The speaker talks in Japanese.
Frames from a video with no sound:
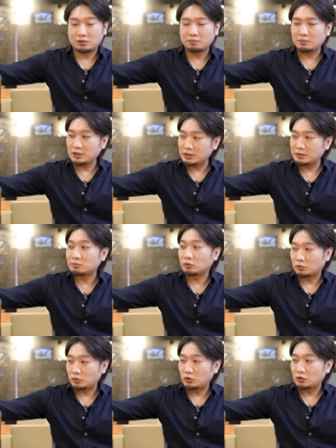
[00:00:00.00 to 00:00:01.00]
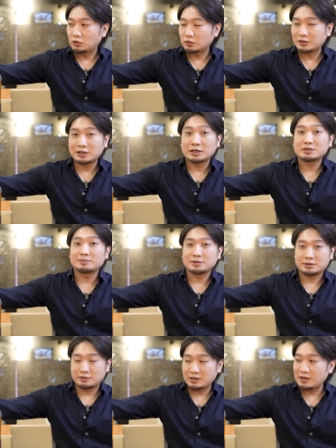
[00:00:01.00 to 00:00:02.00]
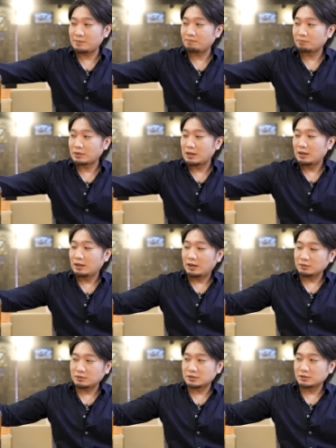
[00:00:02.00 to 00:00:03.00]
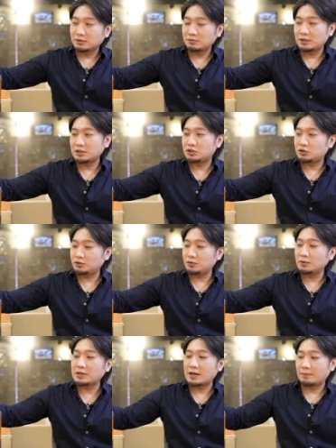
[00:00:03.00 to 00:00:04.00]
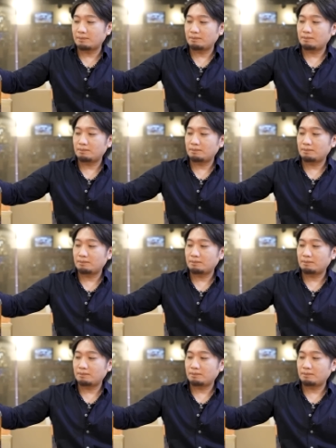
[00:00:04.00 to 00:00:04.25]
コンビニにも売ってたりしますよね。あとはその上に15年